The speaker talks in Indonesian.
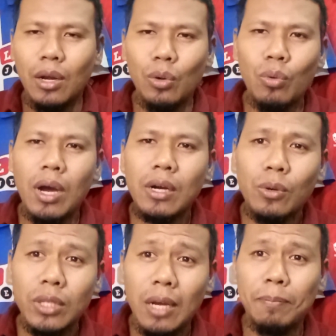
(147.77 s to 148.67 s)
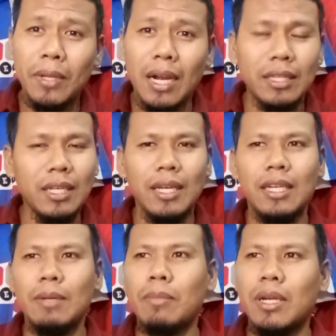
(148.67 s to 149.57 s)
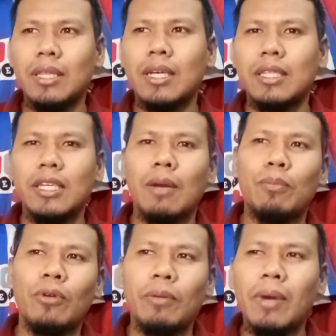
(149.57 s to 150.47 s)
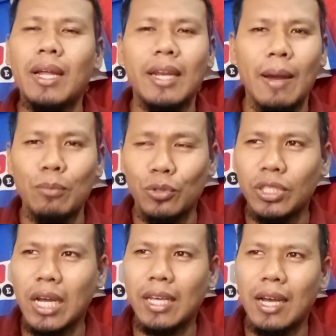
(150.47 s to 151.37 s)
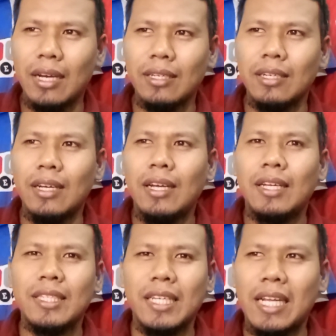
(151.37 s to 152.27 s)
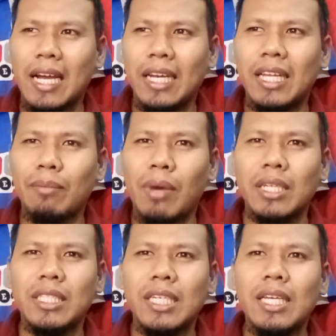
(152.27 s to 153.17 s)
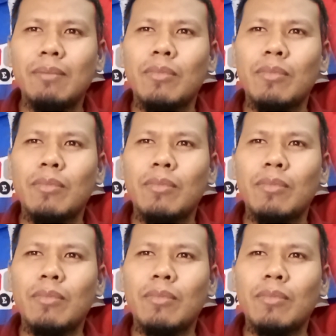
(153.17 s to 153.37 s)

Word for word: luar kotak penalti di menit ke-35. Namun sayang tendangannya masih